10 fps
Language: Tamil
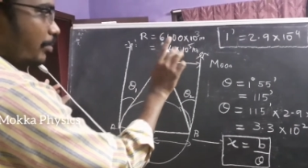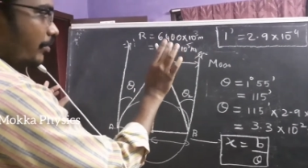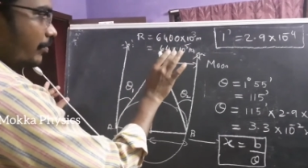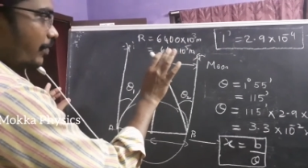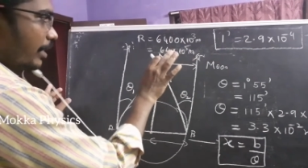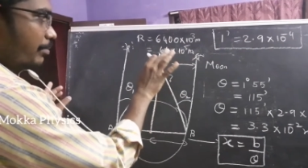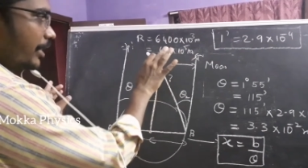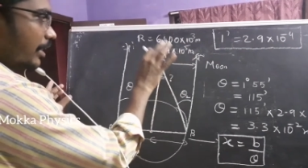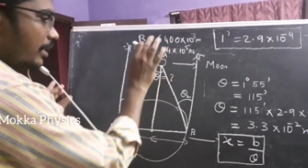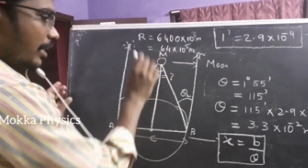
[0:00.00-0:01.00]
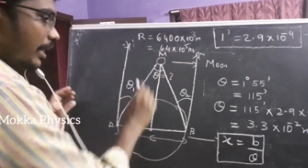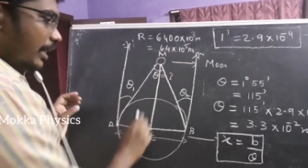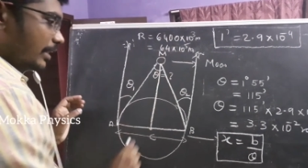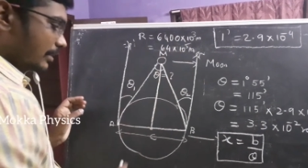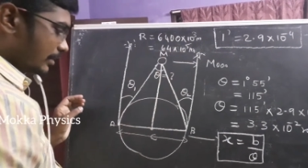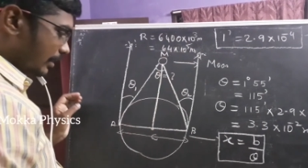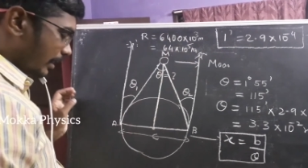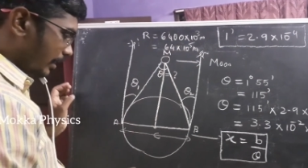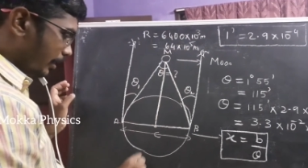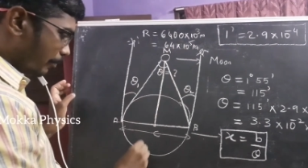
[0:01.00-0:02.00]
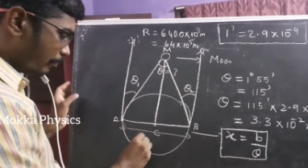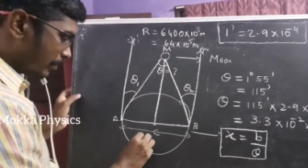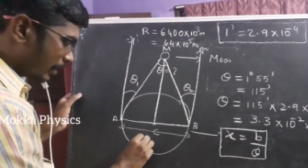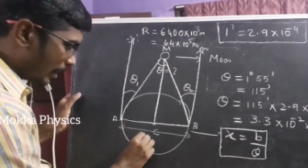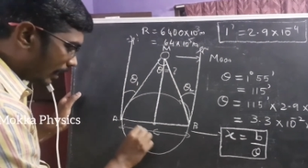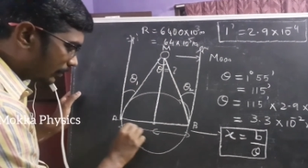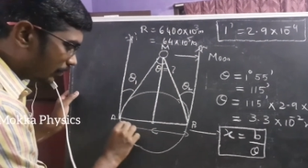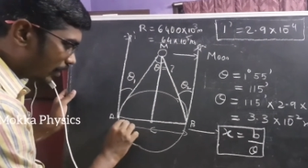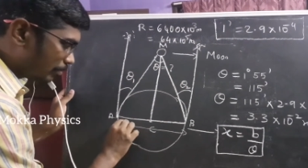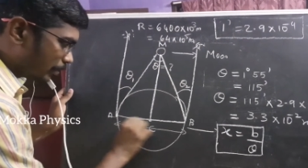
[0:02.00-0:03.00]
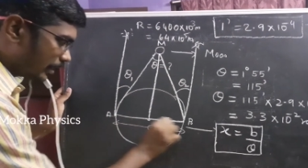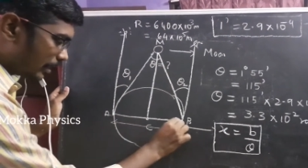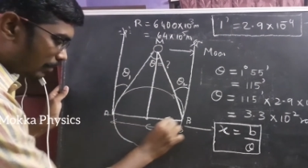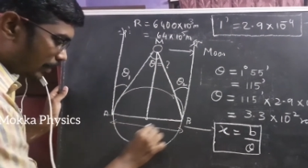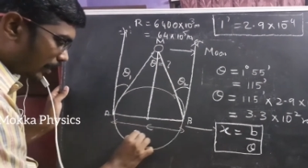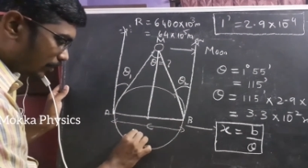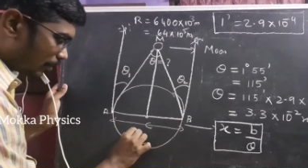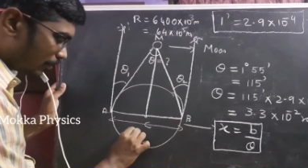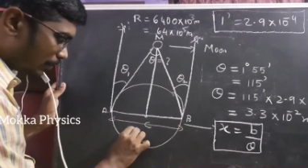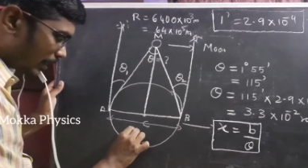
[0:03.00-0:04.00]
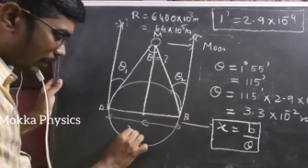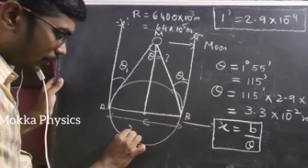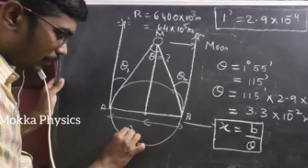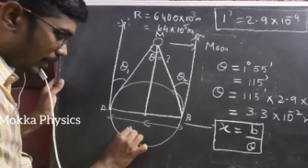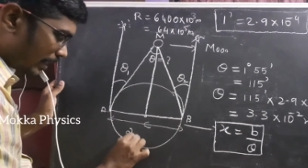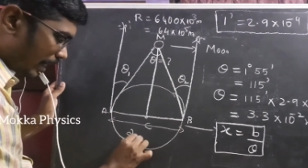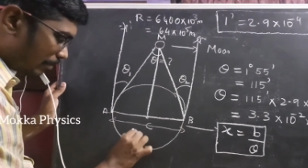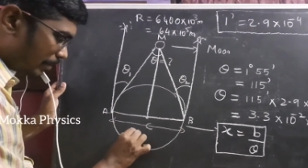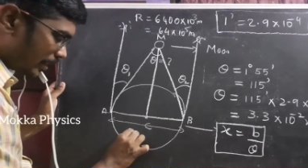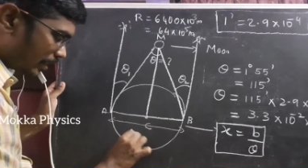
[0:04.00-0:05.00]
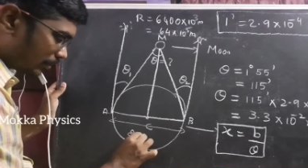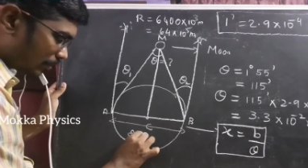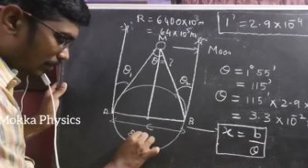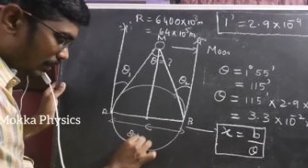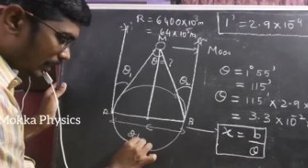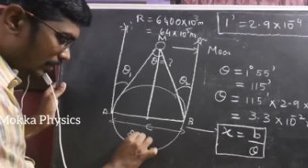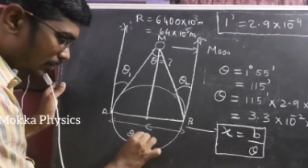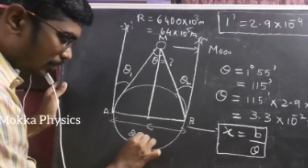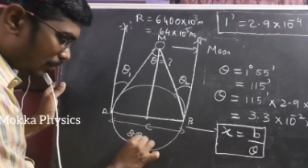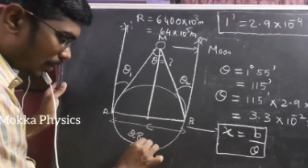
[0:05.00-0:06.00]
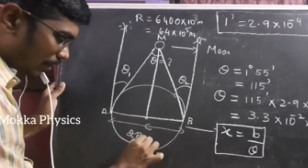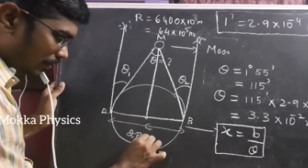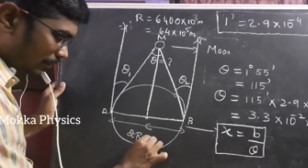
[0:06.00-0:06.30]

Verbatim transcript: பவர் ஃபைவ் மீட்டர் இதுதான் ரேடியஸ் ரைட்டா ஆக்சுவலாக இப்போ இதை நம்ம என்ன சொல்லணும் எர்த்தினுடைய டயமீட்டர்னு சொல்லணும் தட் இஸ் டூ ஆர்